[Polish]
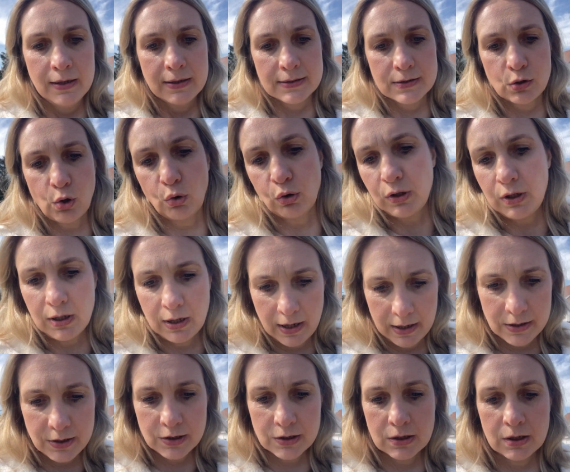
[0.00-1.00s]
100
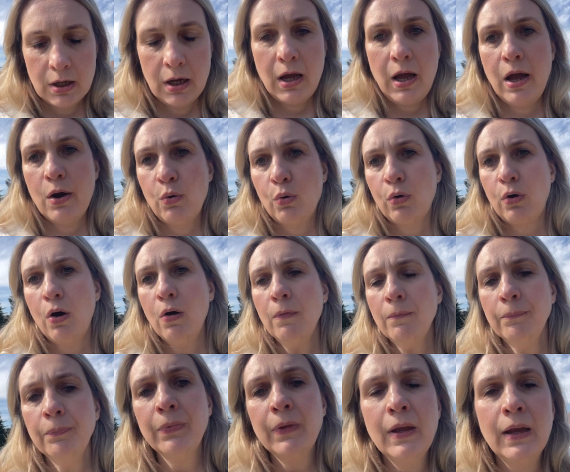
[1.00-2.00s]
ileś euro.
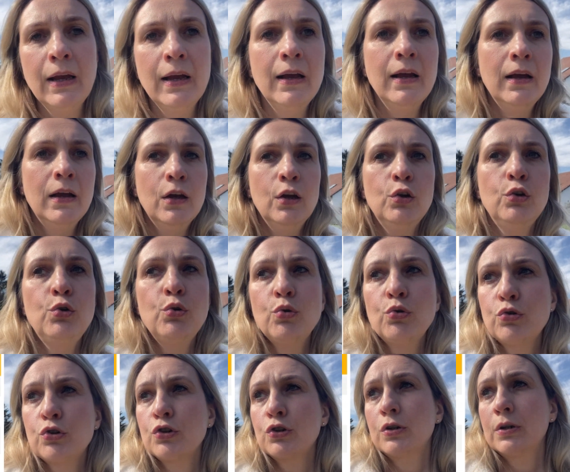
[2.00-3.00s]

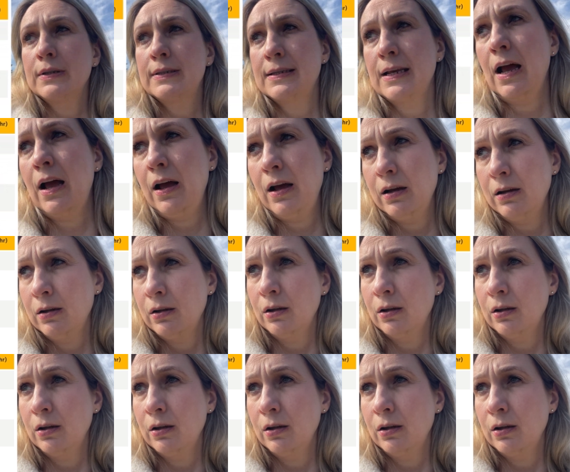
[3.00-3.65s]
Już za,